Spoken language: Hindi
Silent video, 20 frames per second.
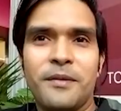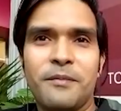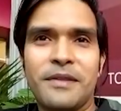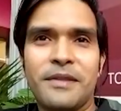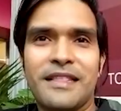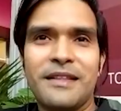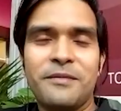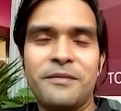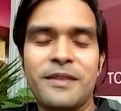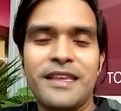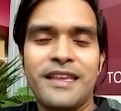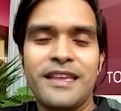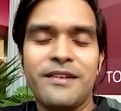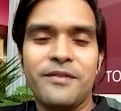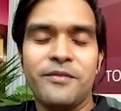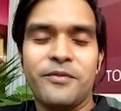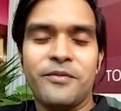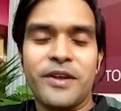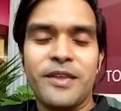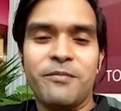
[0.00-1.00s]
मतलब ये
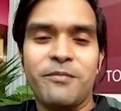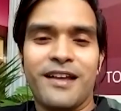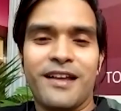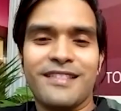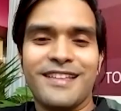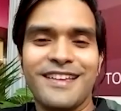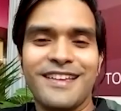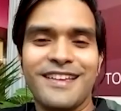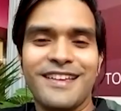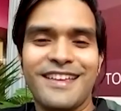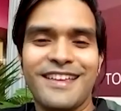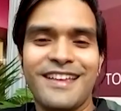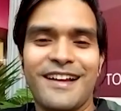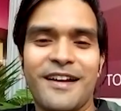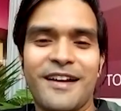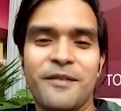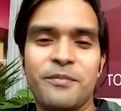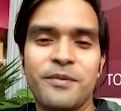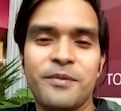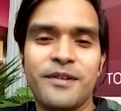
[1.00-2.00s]
वही बात है कि
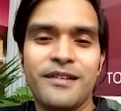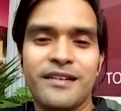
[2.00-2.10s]
आप